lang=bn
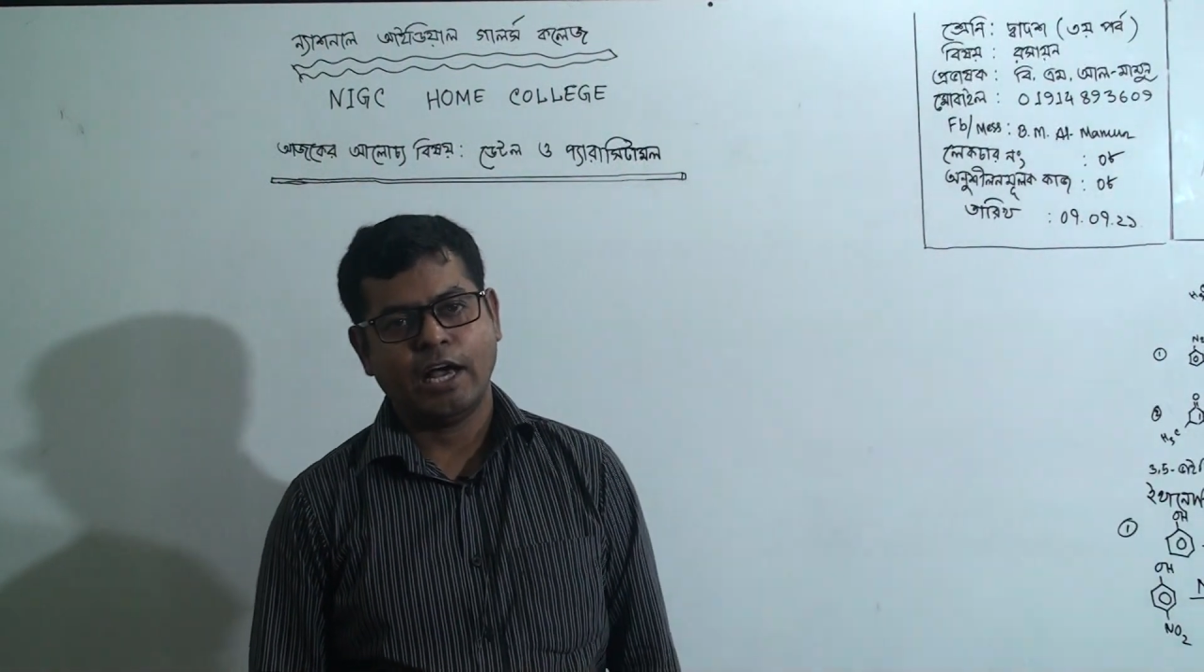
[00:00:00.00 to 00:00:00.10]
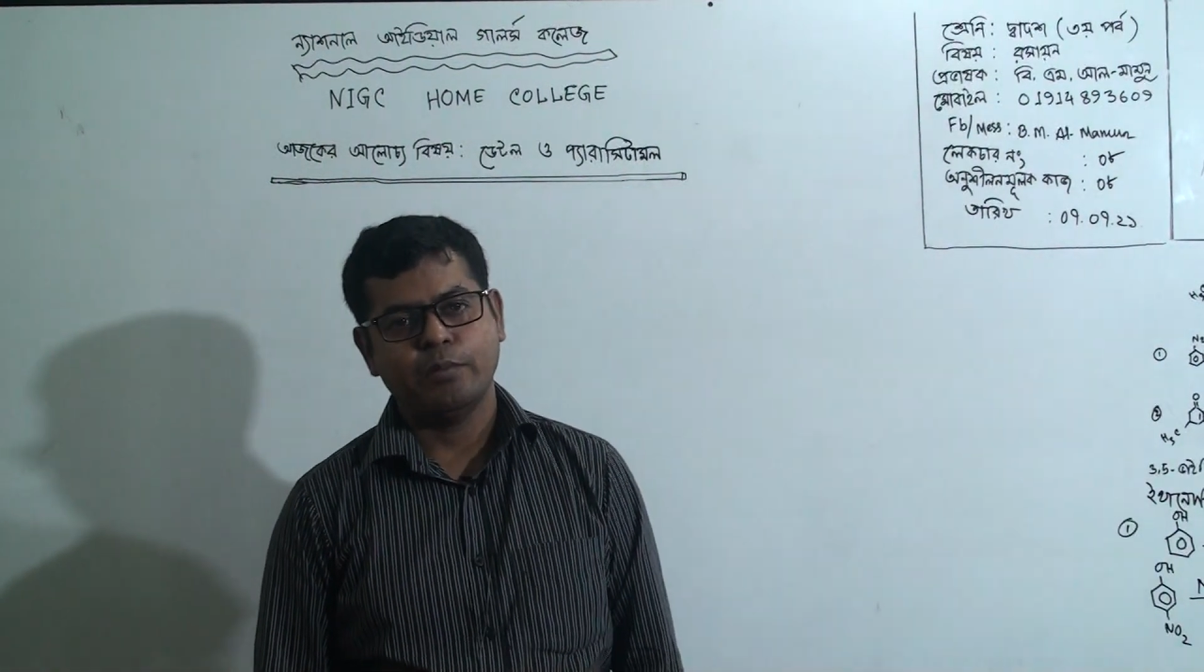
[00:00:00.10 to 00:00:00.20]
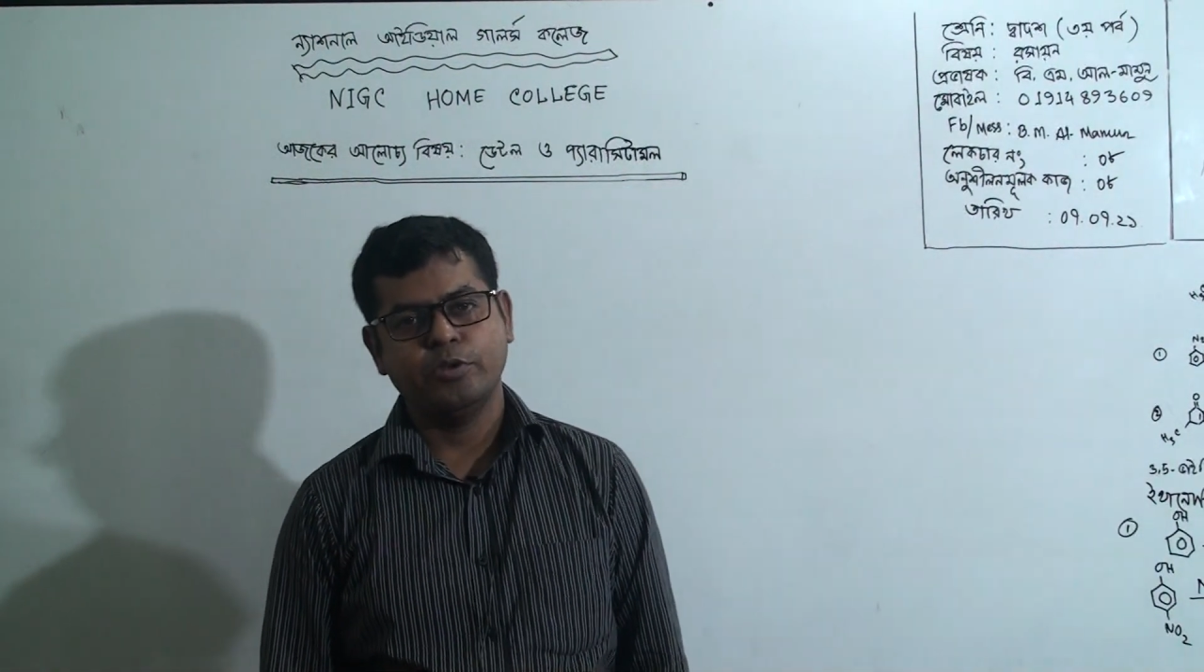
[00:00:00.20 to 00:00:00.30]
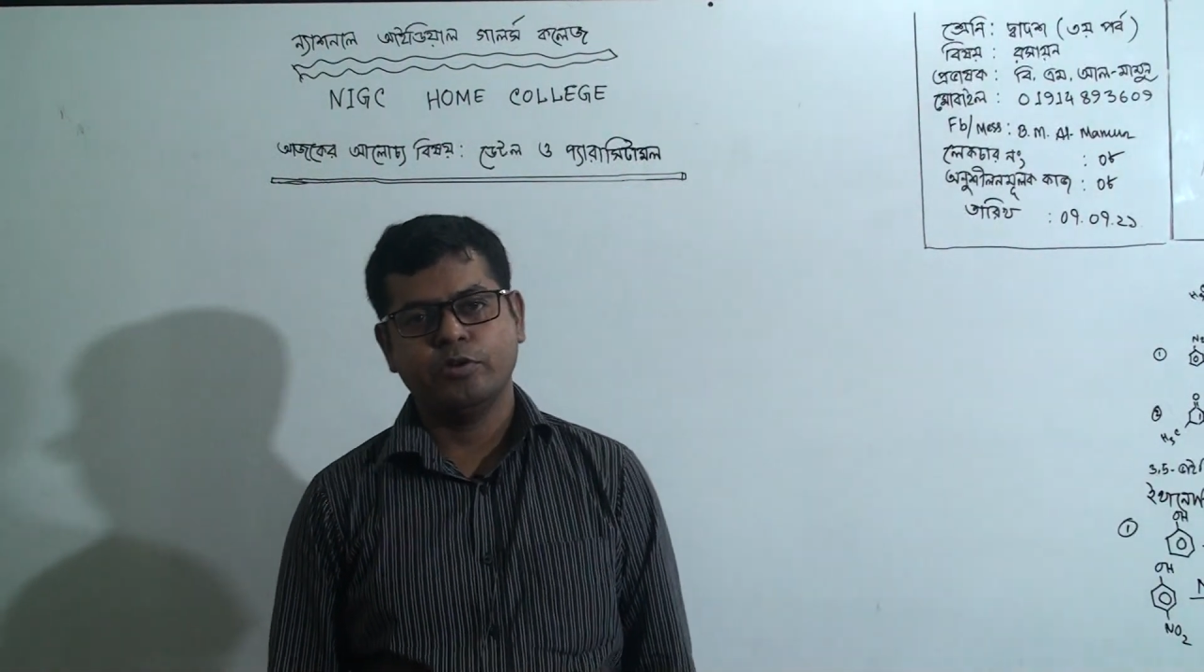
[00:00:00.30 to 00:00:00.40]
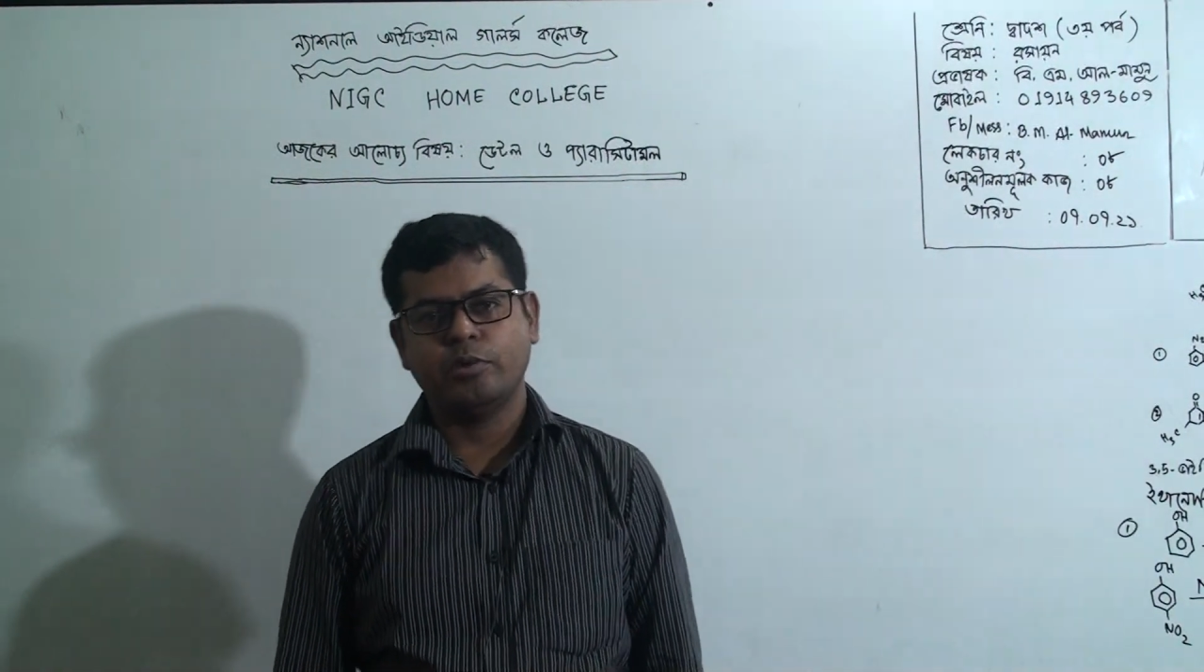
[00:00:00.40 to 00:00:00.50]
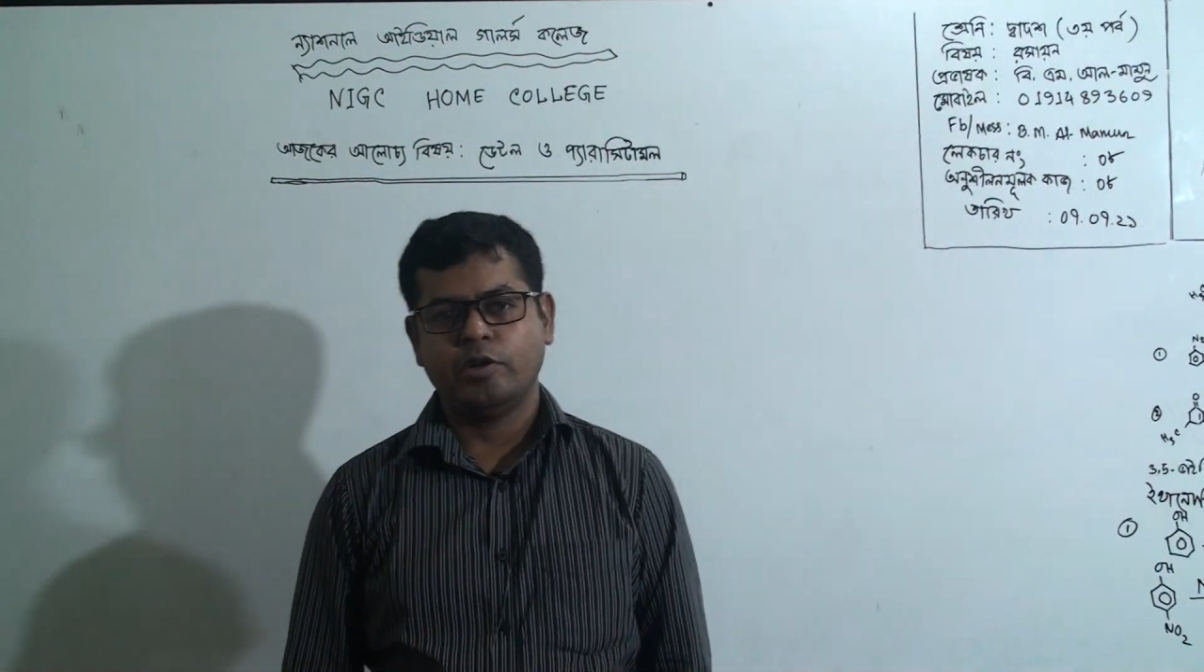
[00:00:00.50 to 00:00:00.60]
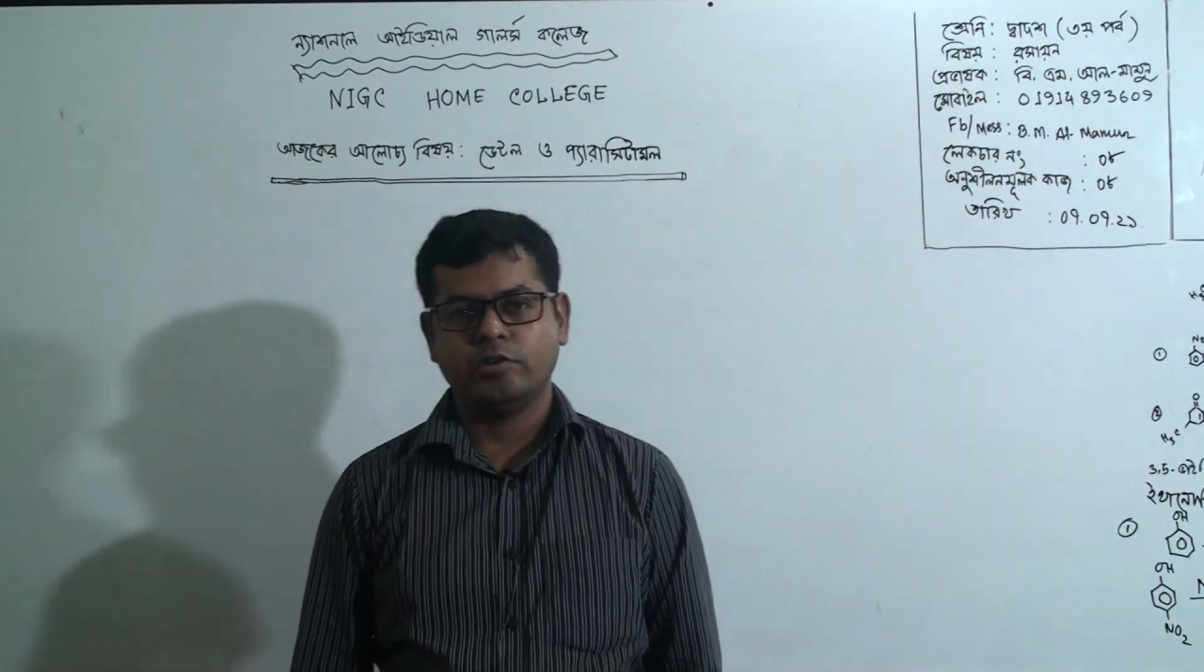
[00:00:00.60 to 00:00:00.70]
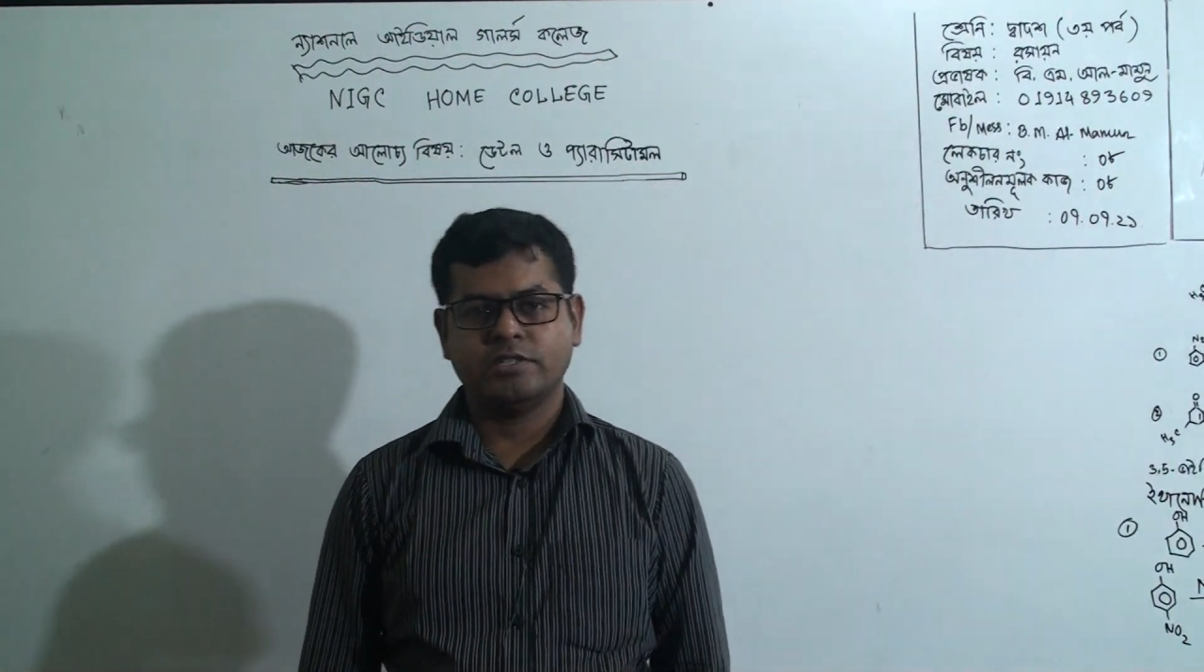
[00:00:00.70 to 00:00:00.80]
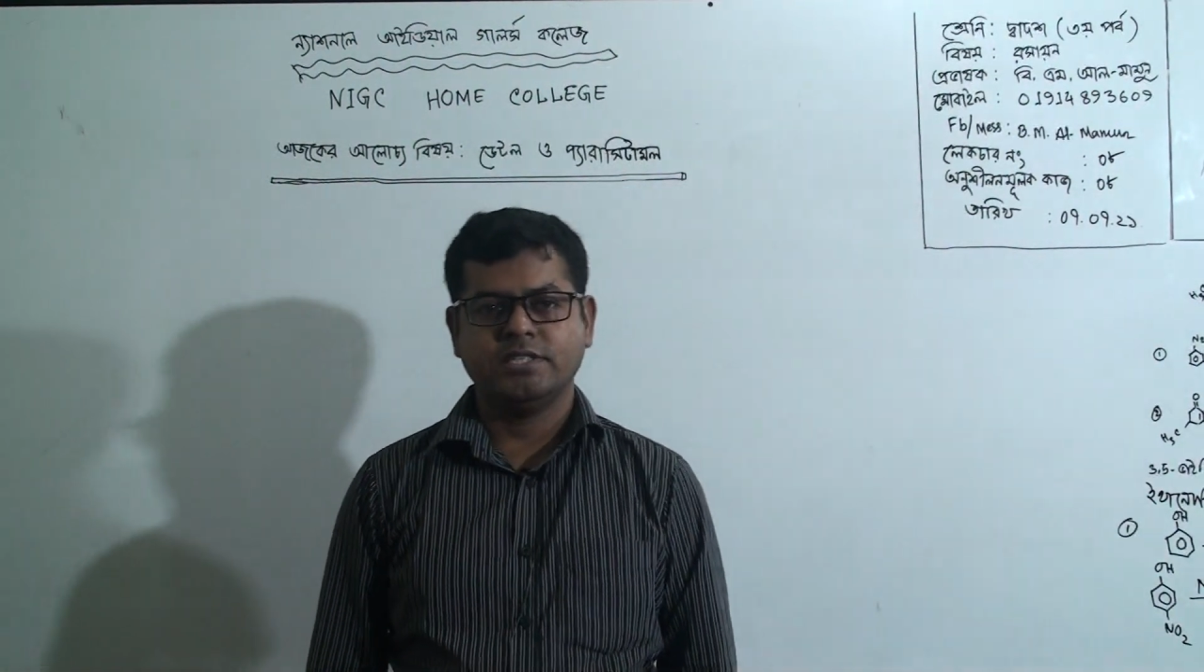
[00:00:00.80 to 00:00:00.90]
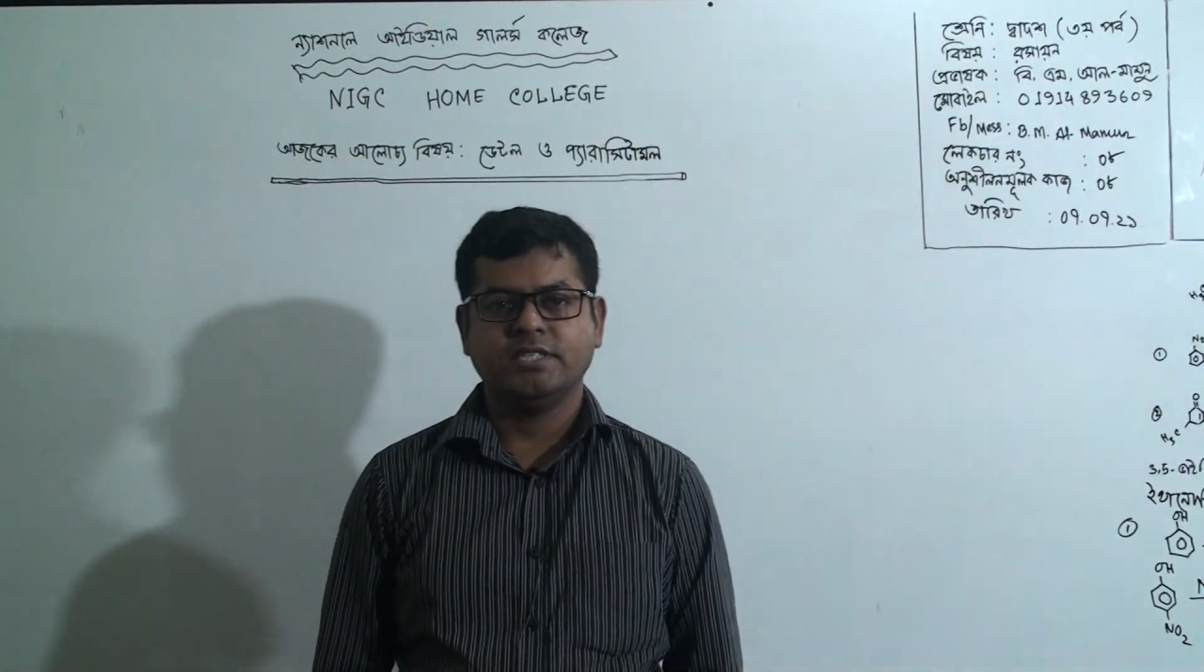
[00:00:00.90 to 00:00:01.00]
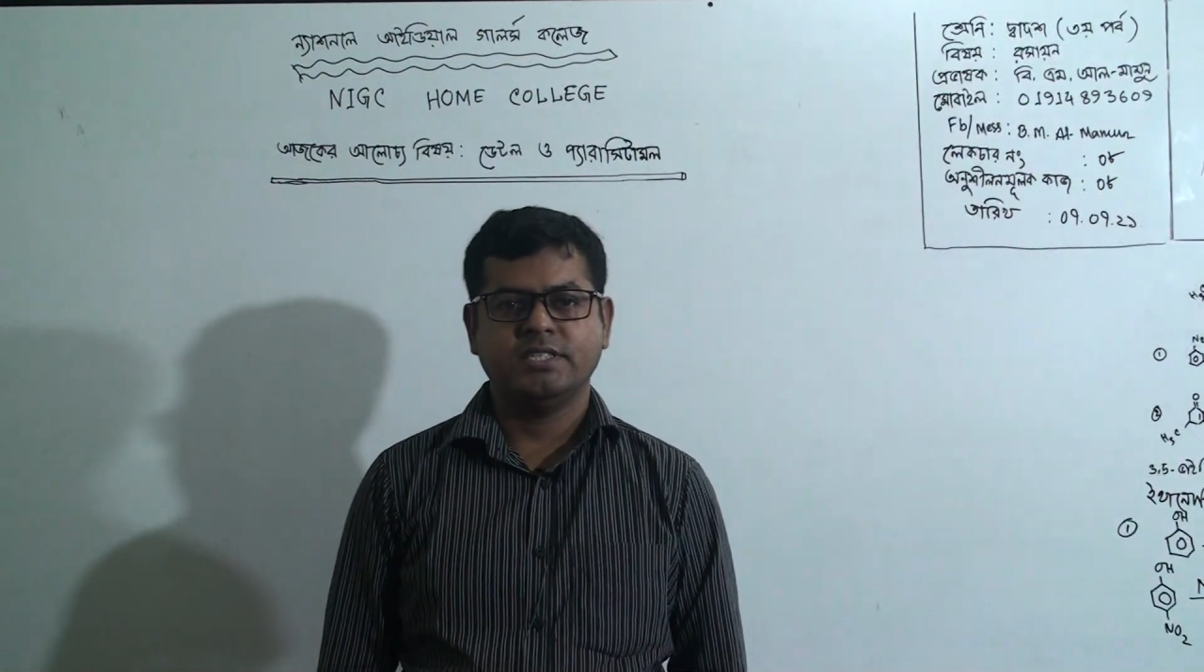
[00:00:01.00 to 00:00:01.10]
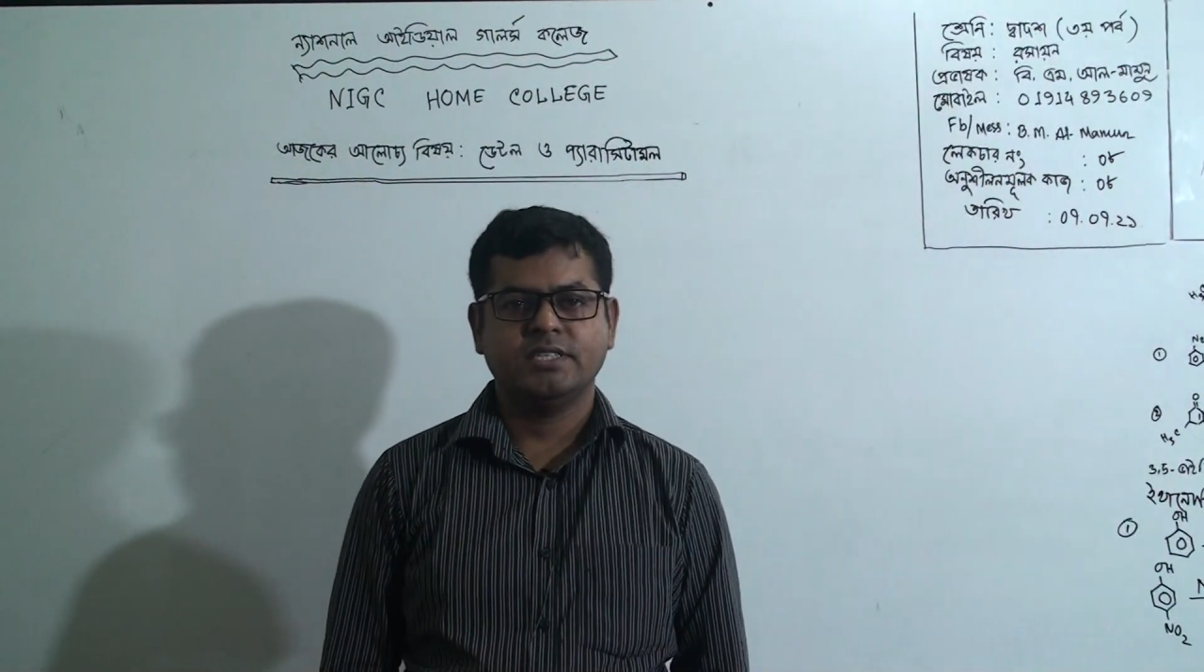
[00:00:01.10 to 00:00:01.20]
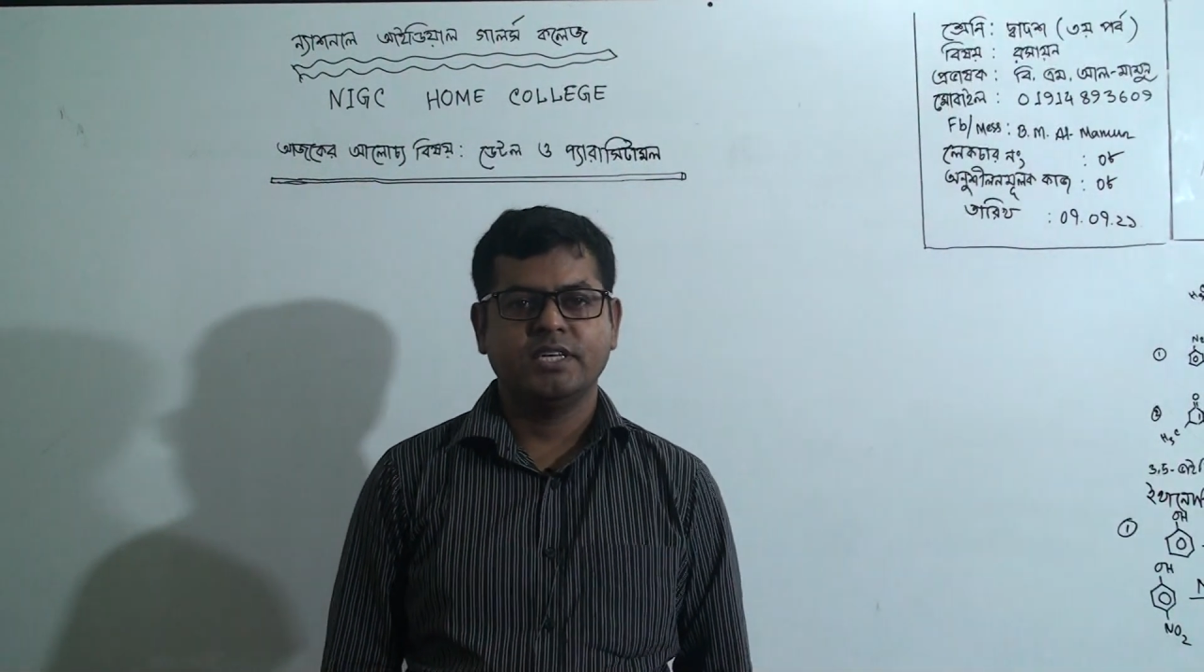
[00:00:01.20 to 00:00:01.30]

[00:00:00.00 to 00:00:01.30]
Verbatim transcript: আমিও ভালো আছি